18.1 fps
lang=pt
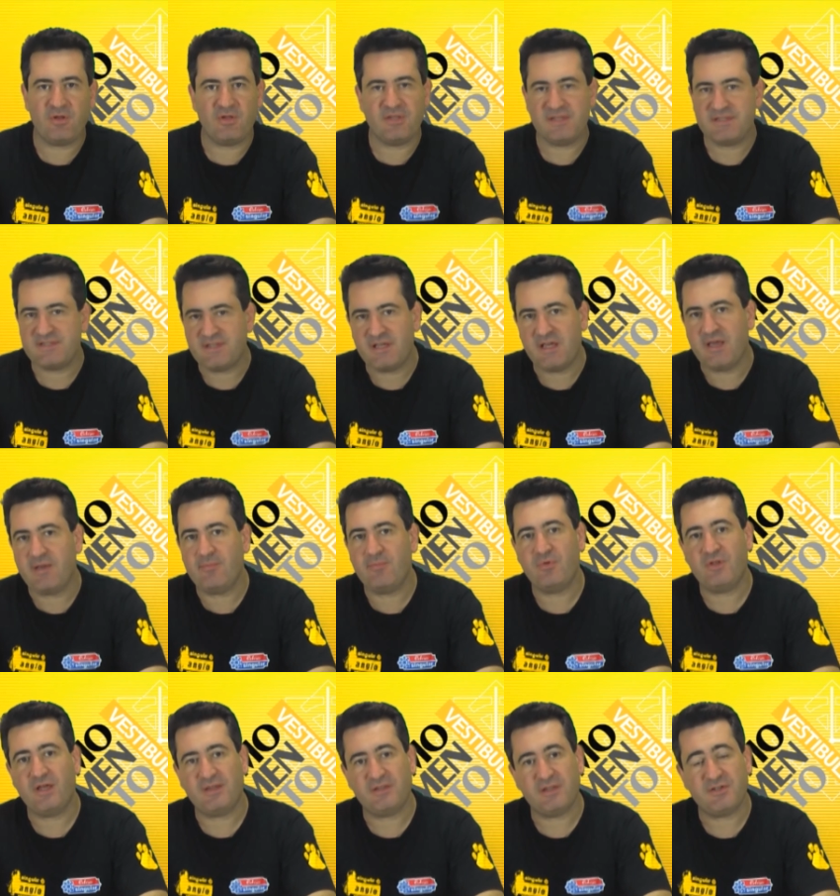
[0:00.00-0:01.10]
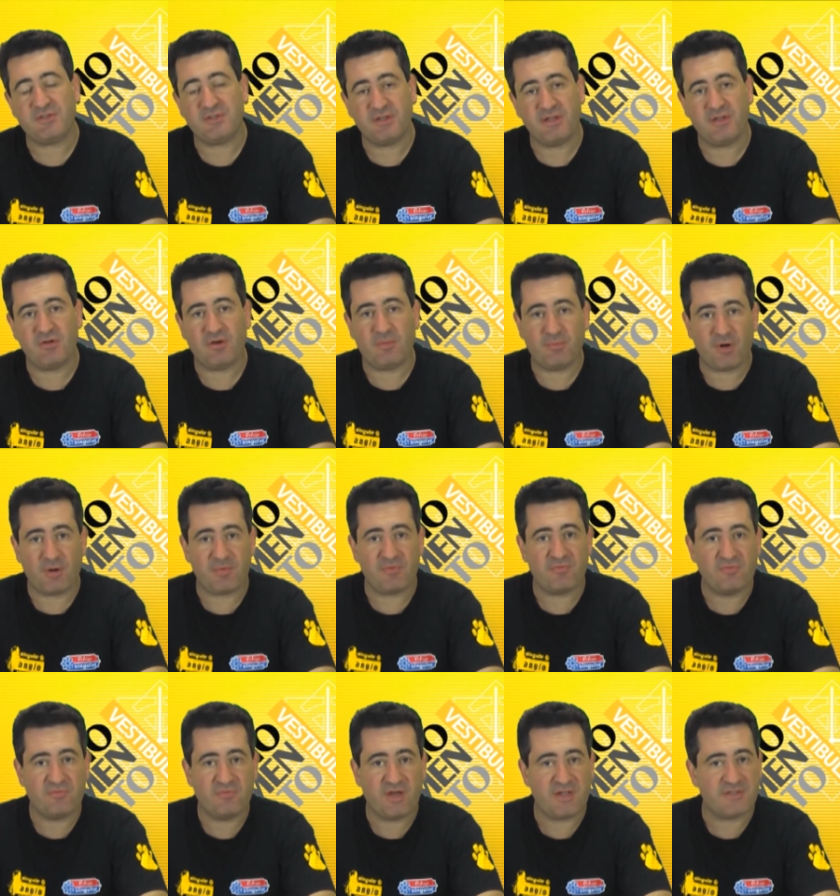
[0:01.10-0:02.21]
a dezembro e até janeiro. A própria
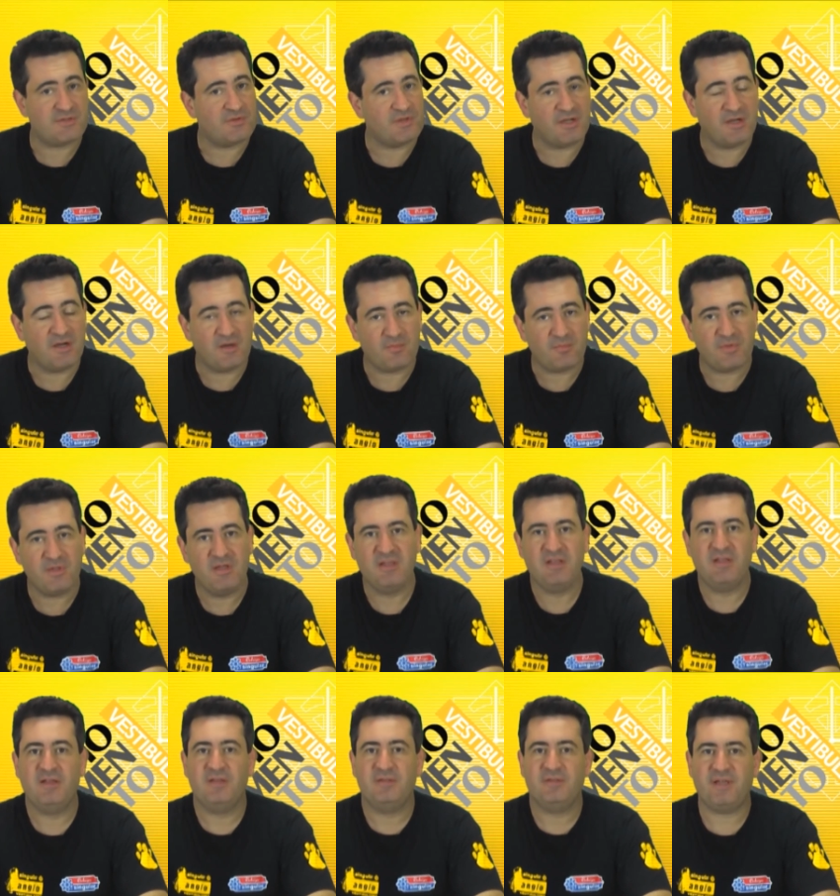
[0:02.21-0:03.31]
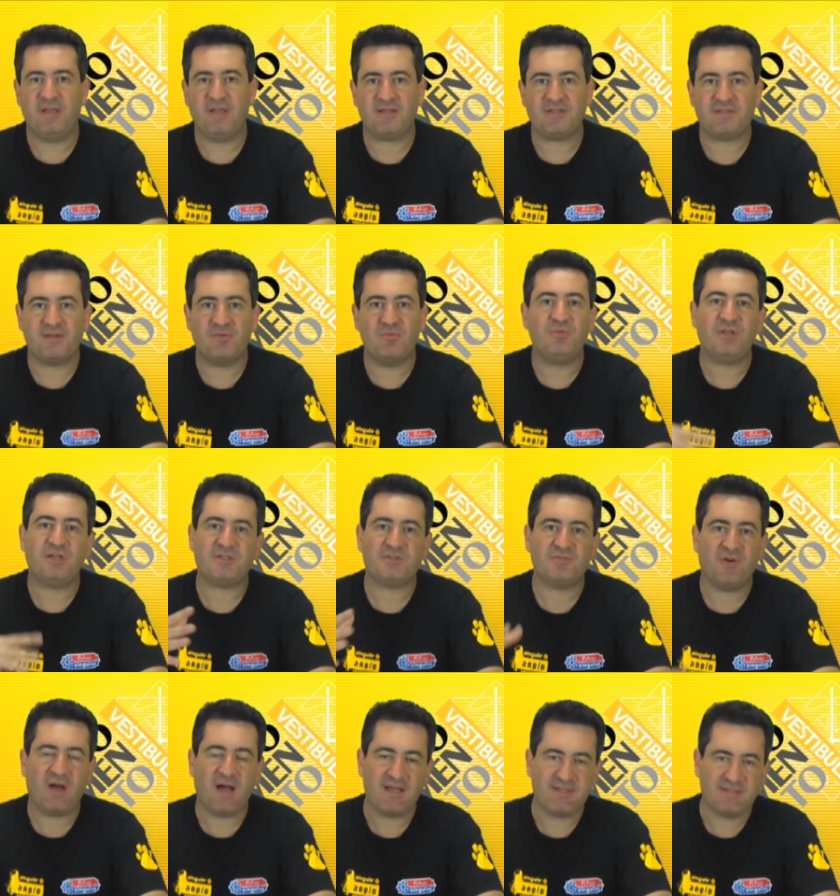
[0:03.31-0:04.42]
FUVEST Unicamp tem as segundas
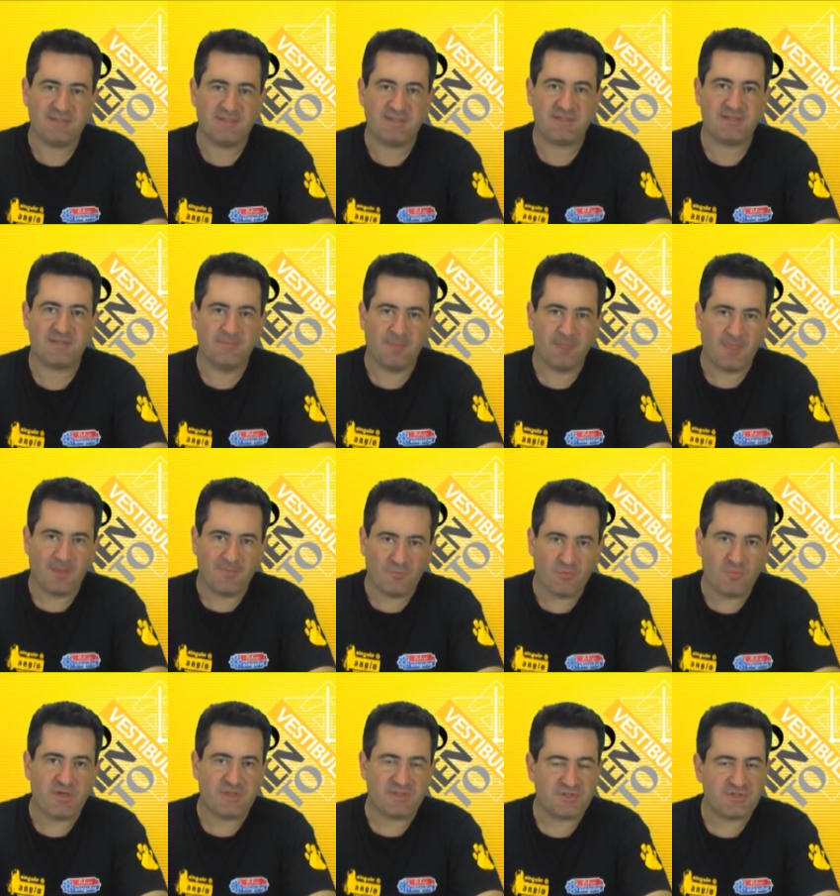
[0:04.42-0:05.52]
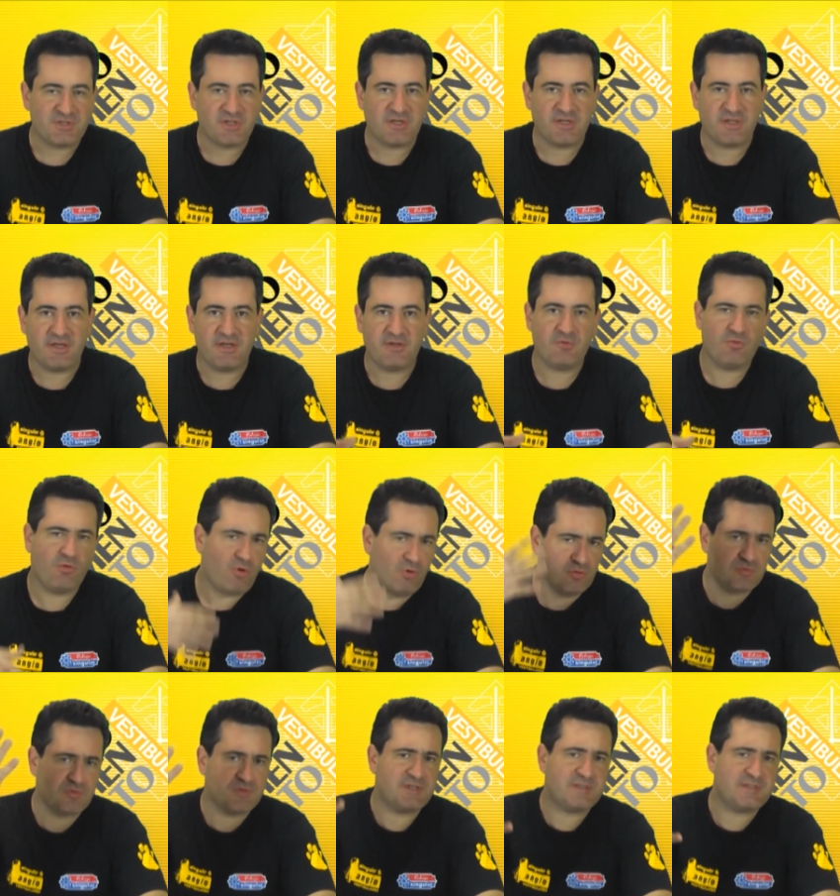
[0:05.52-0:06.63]
fases no mês de janeiro,
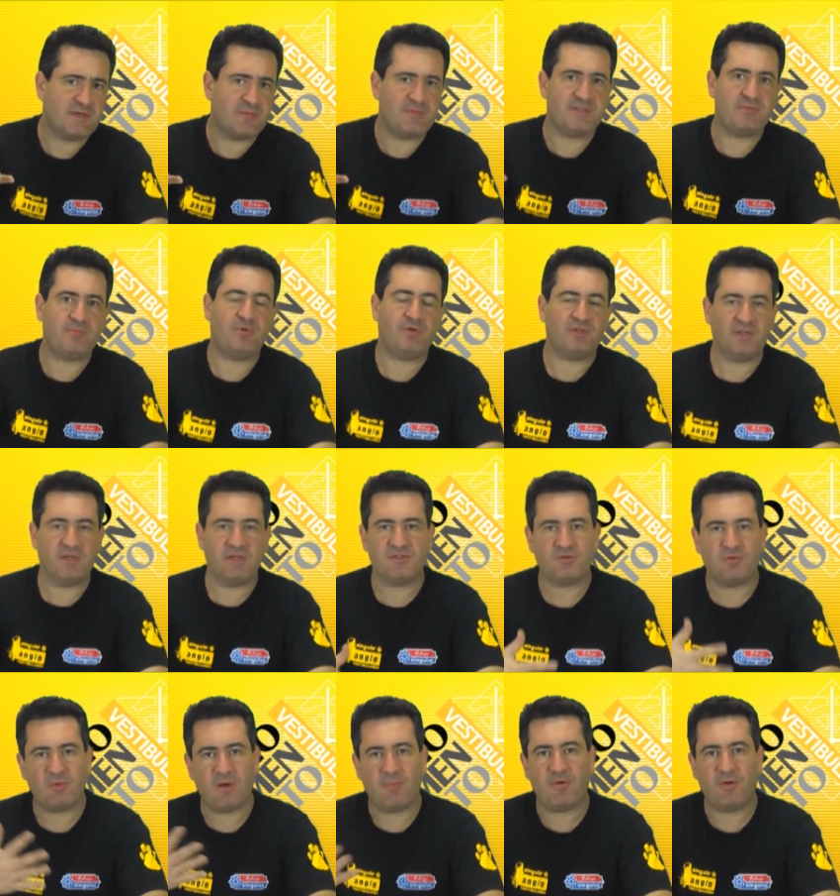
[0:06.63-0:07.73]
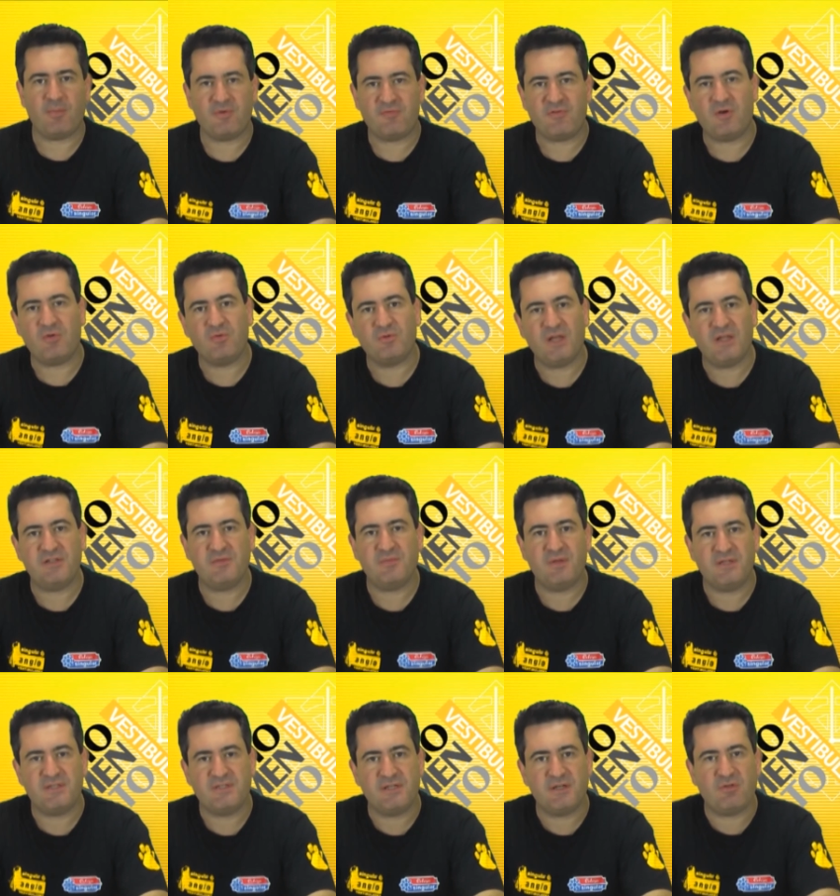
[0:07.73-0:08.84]
outros exames importantes, como a própria Faculdade de
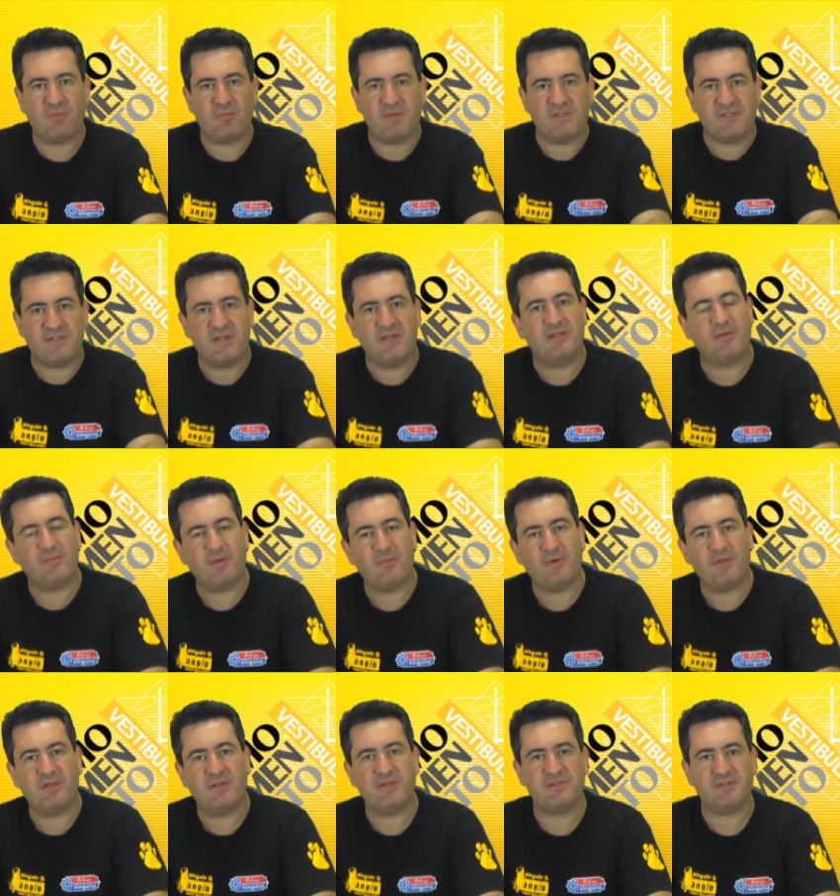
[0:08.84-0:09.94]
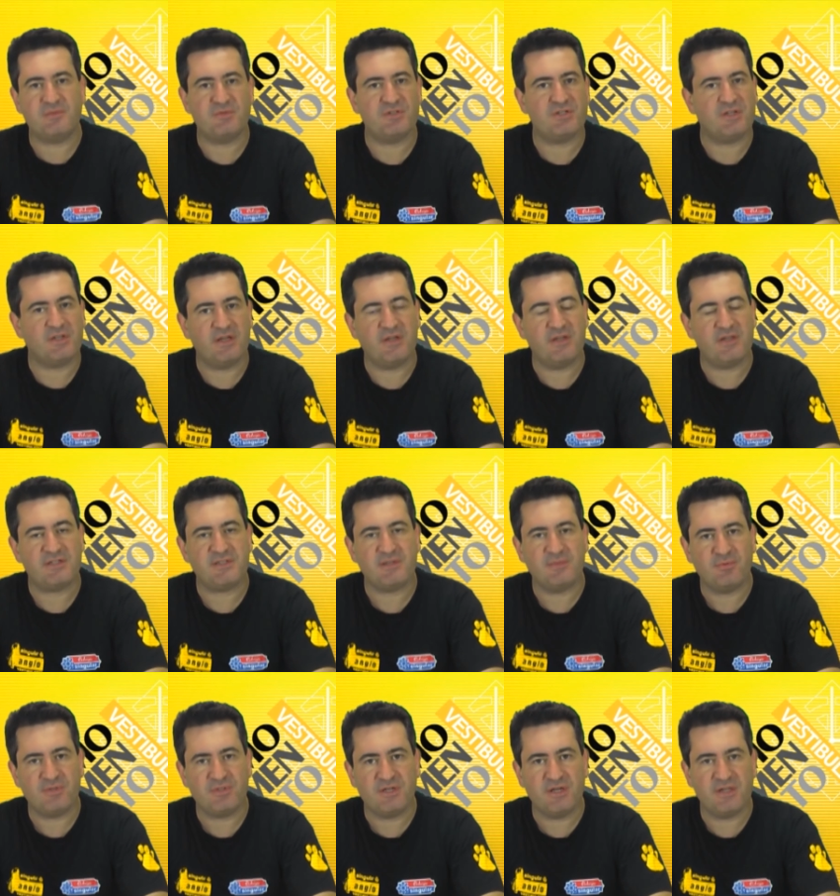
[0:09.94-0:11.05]
Medicina do ABC, que também mantém exame em janeiro e assim
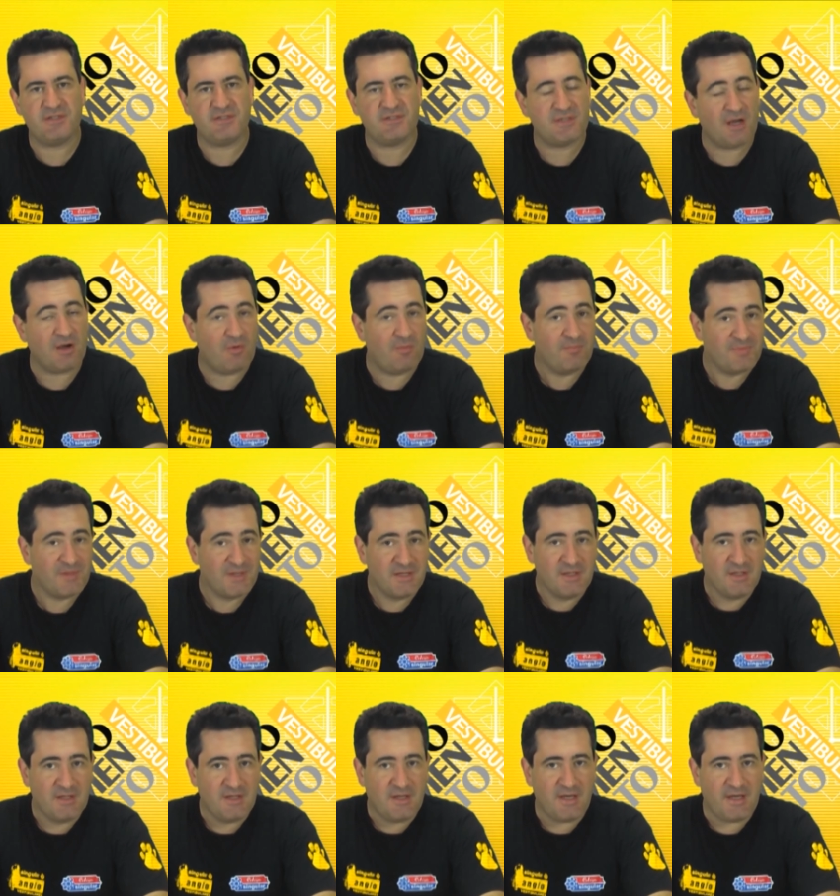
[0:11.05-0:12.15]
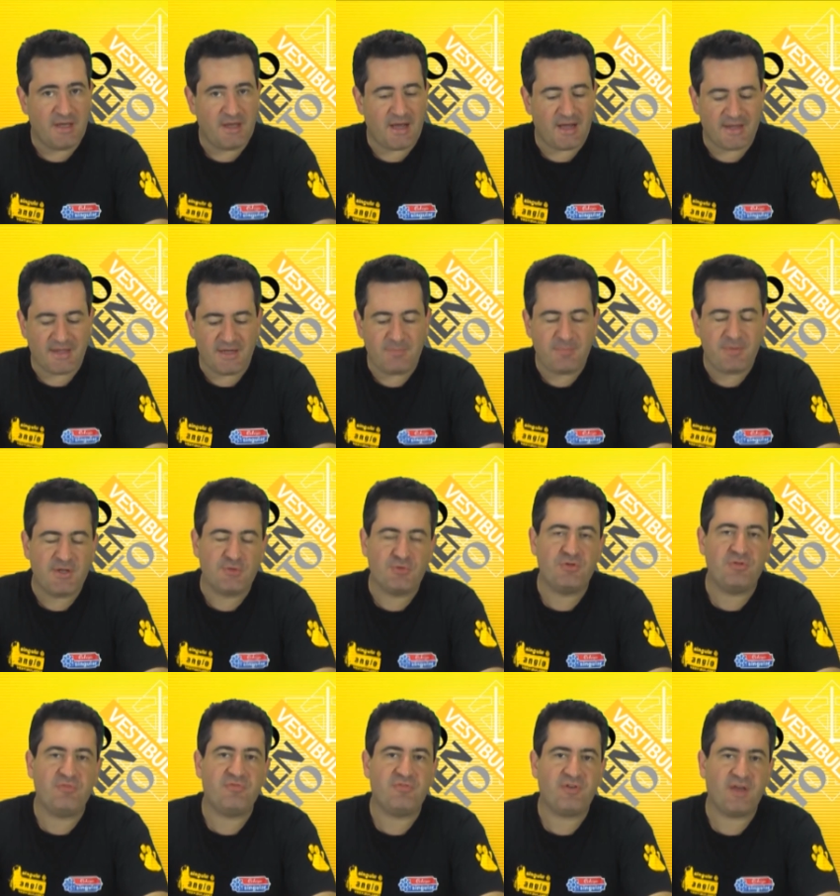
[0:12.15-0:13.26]
por diante. Então, é, aquele período
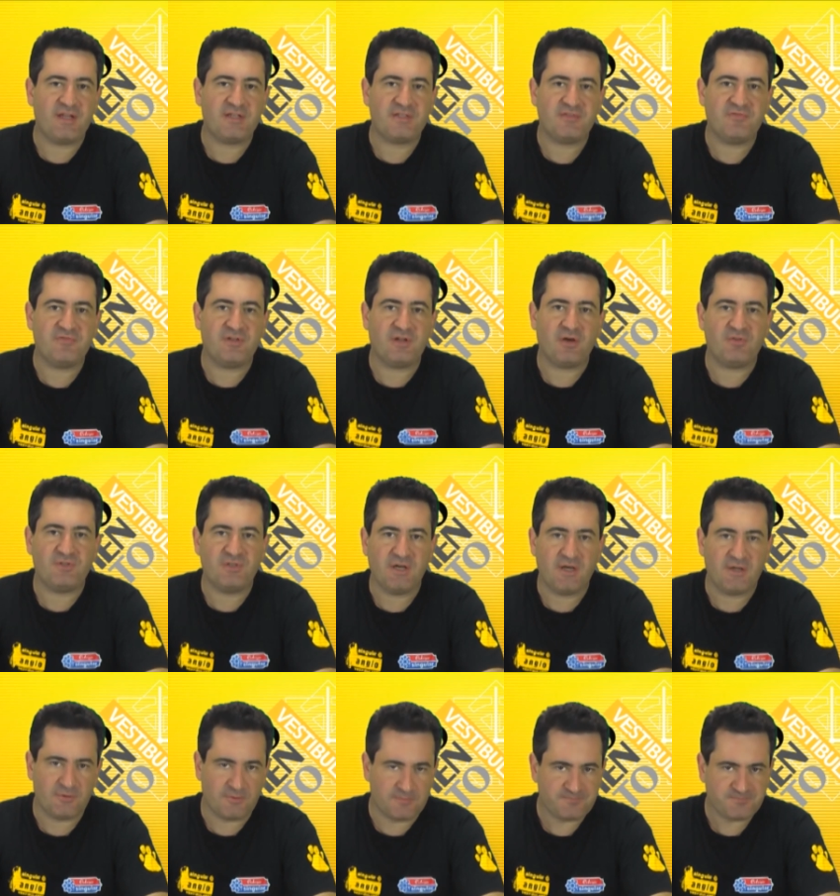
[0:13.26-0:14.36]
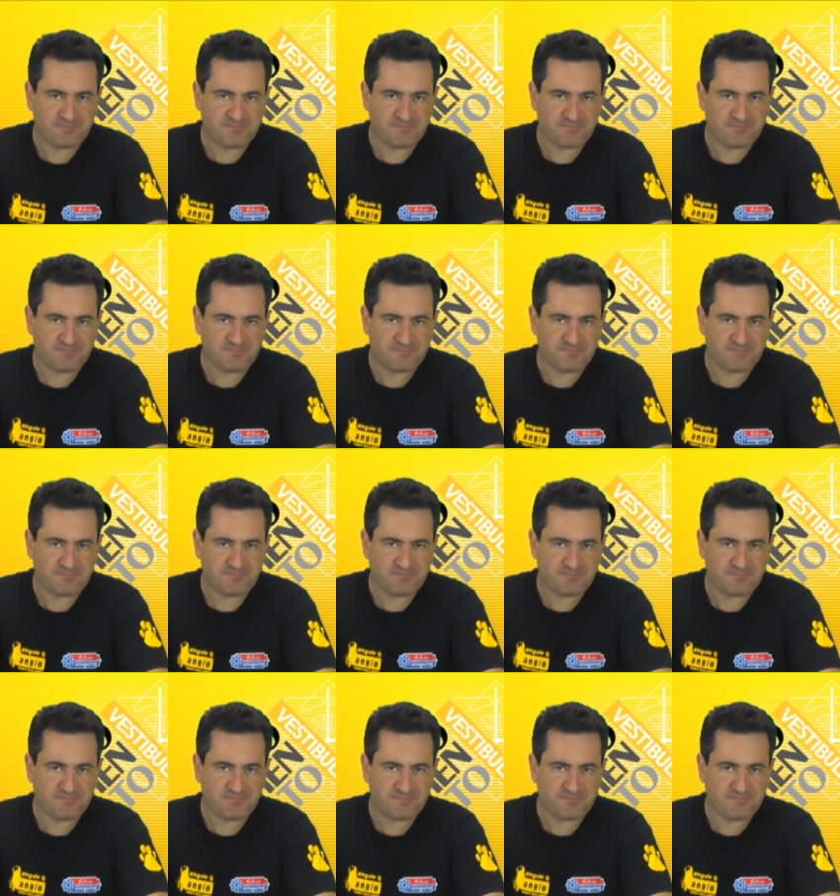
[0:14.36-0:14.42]
de férias de final de ano,